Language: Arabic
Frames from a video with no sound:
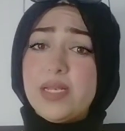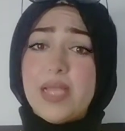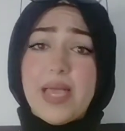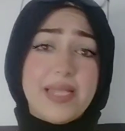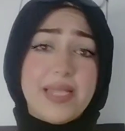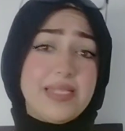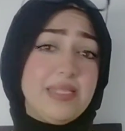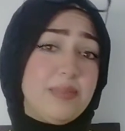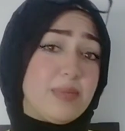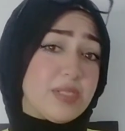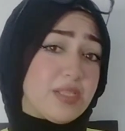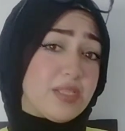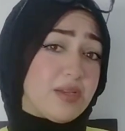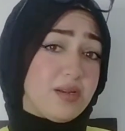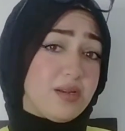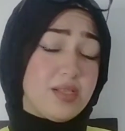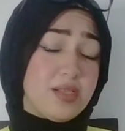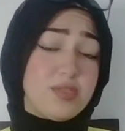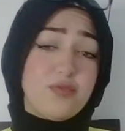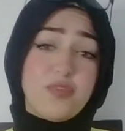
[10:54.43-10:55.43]
لحد ما
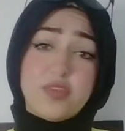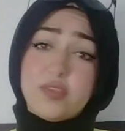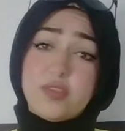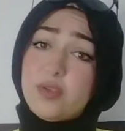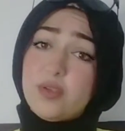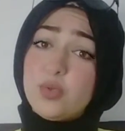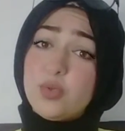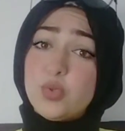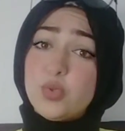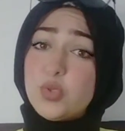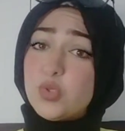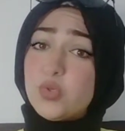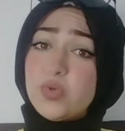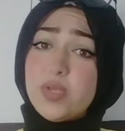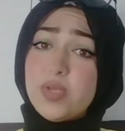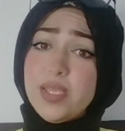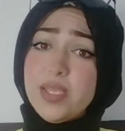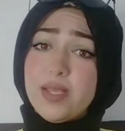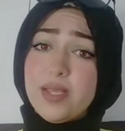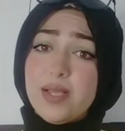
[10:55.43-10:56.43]
تخلص فترته
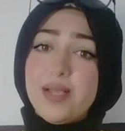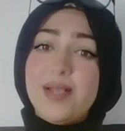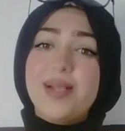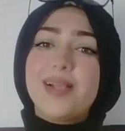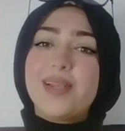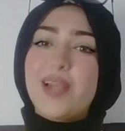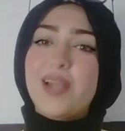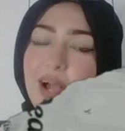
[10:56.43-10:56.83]
الدستوريه لا